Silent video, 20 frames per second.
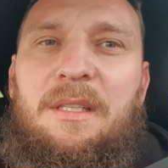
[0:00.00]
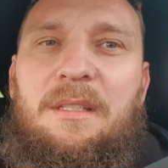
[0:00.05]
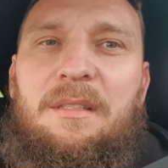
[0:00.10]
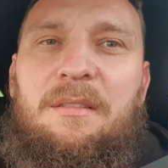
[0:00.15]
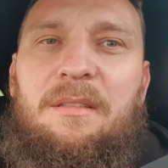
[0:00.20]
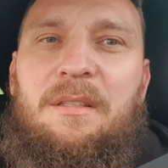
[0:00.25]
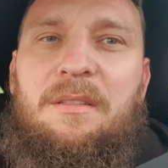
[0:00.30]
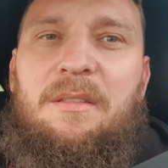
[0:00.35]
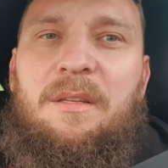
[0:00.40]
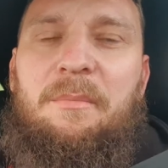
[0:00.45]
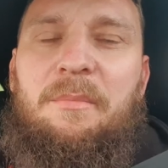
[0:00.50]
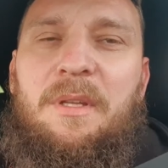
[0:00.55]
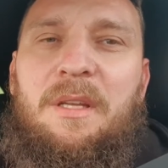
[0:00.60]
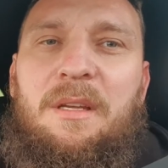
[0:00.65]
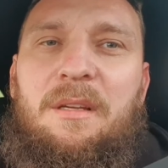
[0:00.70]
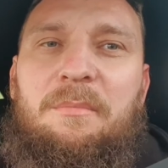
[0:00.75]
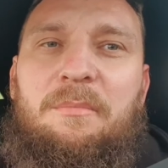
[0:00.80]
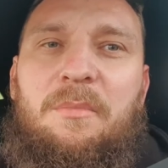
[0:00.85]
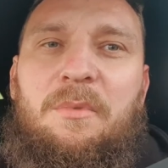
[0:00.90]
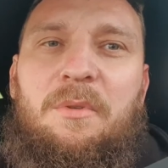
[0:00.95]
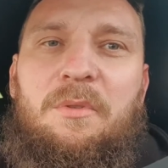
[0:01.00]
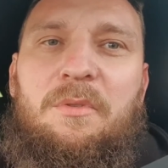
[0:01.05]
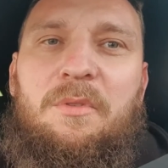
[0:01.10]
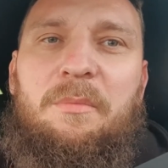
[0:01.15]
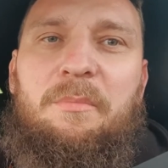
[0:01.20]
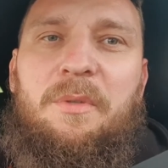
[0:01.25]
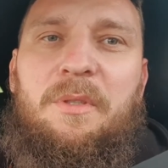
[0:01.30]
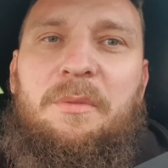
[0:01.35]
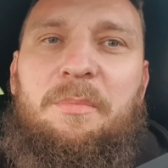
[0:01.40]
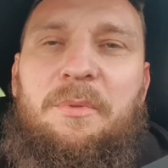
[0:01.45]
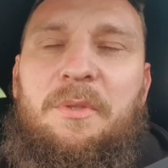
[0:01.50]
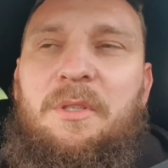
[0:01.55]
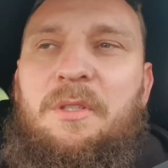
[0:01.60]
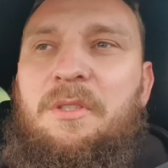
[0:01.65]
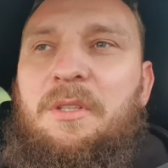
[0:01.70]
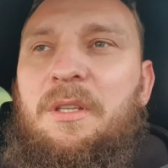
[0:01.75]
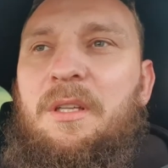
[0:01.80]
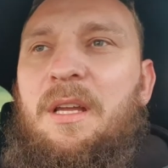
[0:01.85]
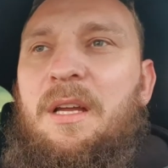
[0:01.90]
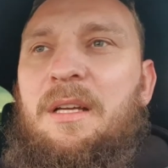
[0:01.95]
Następna może być
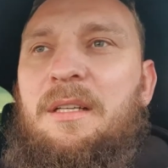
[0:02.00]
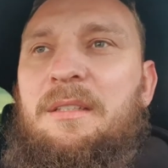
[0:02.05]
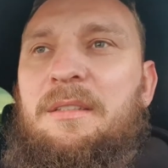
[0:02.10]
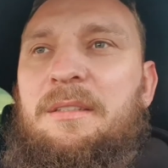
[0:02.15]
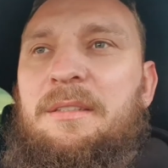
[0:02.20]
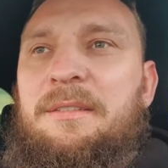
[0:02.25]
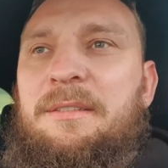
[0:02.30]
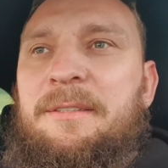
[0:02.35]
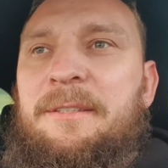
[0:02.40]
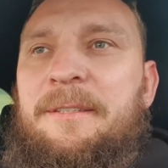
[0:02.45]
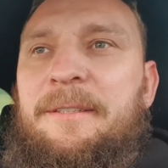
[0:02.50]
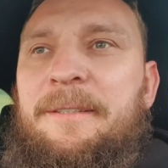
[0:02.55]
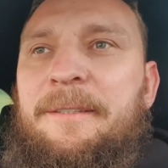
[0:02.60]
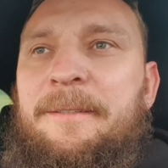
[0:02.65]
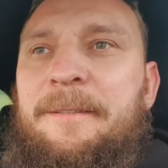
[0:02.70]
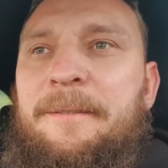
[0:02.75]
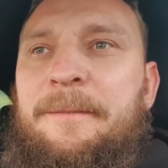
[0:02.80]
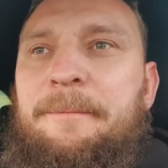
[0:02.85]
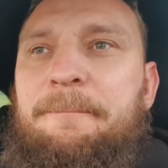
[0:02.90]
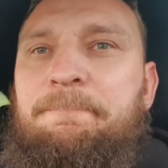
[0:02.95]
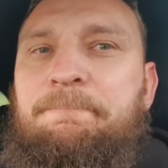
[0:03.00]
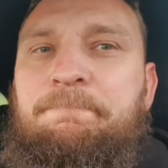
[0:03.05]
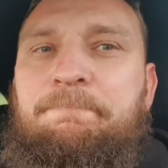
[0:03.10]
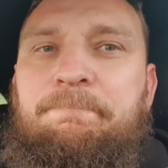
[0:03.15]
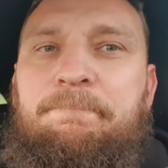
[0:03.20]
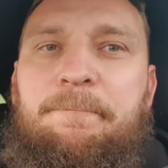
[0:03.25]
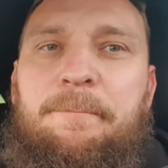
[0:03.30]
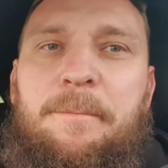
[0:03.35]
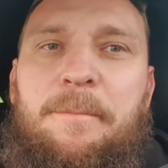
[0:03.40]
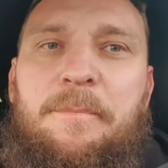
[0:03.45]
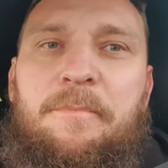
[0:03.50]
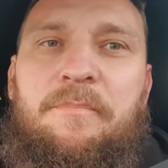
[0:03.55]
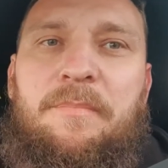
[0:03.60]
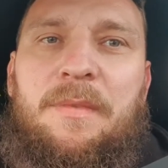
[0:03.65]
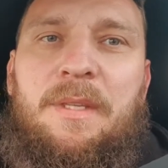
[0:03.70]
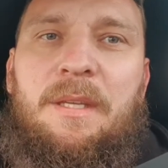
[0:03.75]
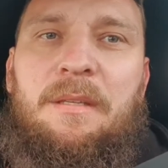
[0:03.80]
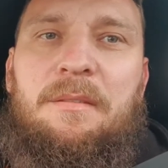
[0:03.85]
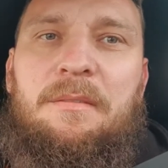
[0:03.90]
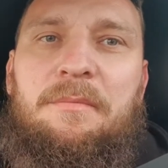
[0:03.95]
przyczyna mm,
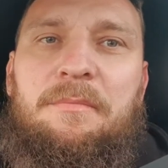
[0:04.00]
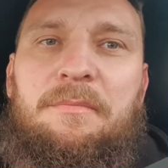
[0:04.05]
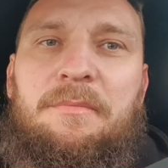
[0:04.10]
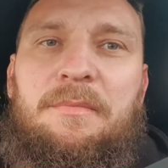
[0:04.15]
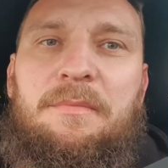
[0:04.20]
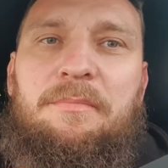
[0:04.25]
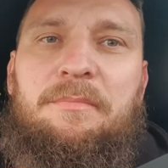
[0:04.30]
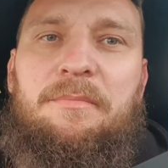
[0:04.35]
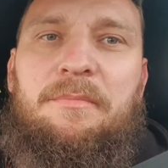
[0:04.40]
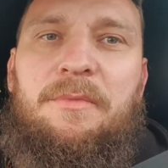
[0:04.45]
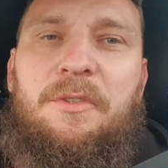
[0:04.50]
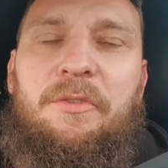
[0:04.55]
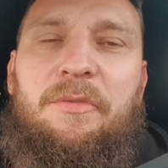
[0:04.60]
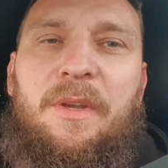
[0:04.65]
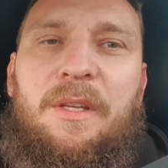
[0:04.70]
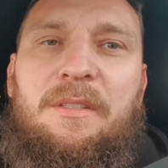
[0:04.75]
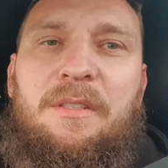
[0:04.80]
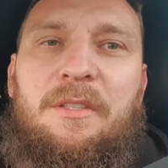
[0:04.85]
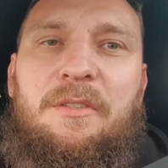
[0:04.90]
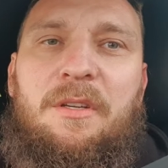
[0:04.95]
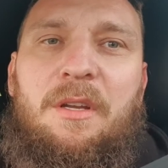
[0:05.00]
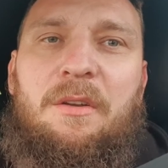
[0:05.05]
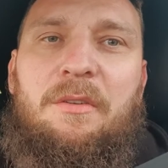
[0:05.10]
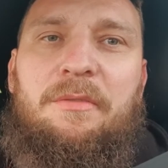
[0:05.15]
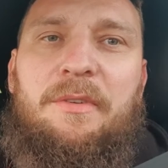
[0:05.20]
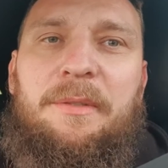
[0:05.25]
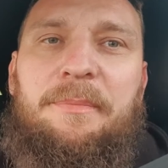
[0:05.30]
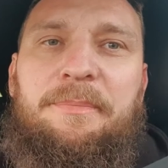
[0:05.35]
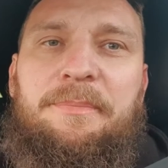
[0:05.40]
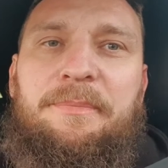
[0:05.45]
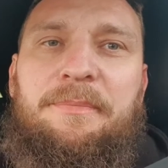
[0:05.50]
świece żarowe.